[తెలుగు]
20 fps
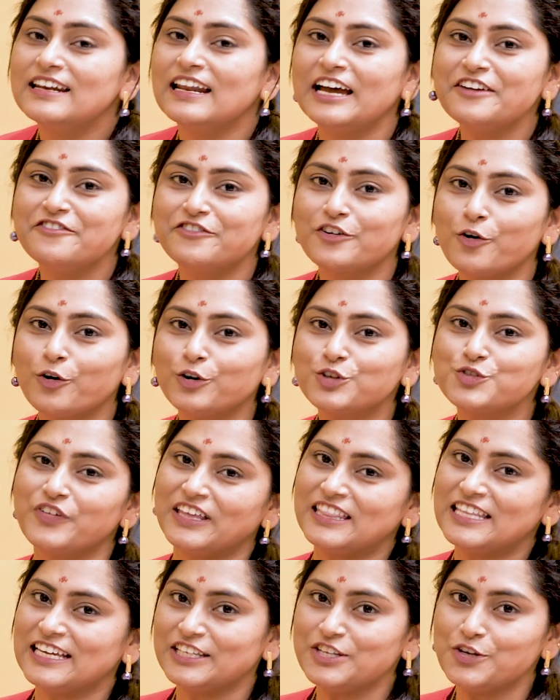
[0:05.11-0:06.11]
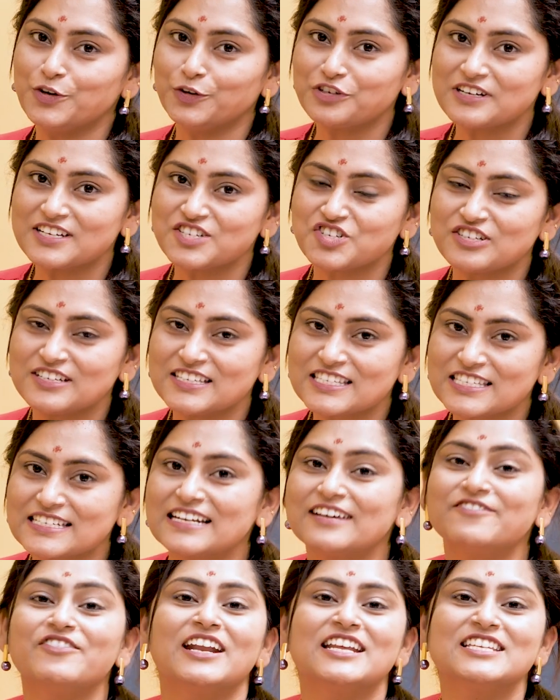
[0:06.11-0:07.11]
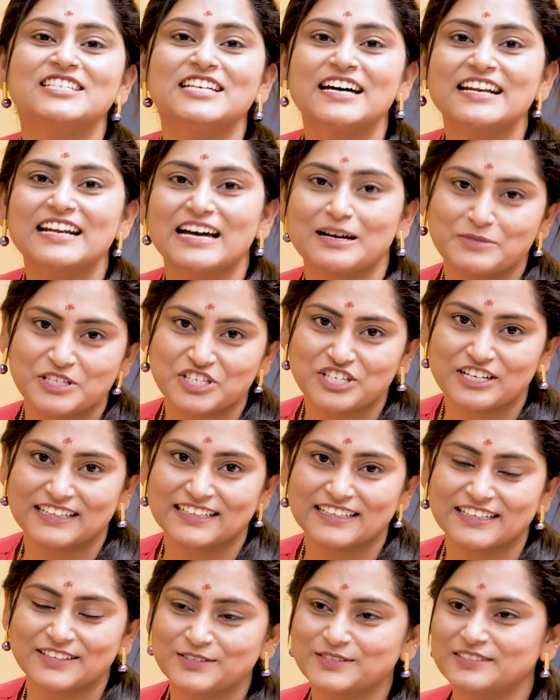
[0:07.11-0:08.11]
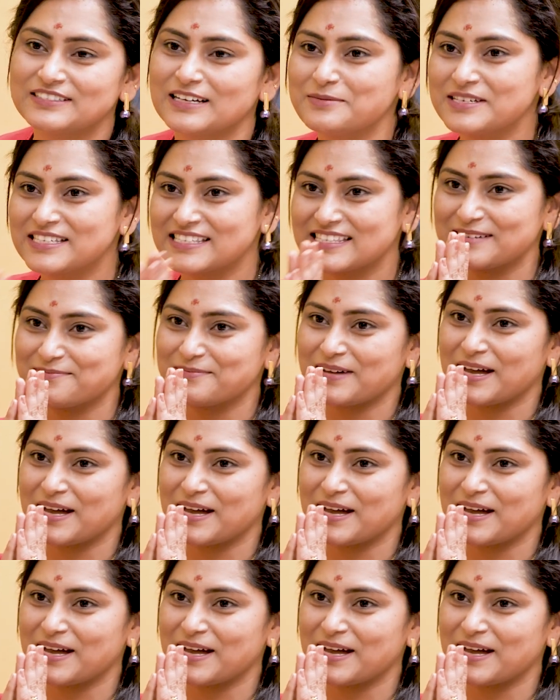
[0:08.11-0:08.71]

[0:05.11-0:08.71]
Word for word: లైఫ్ కోచ్ వేదిక్ న్యూట్రిషనిస్ట్ వనజ రామిశెట్టి గారు నమస్తే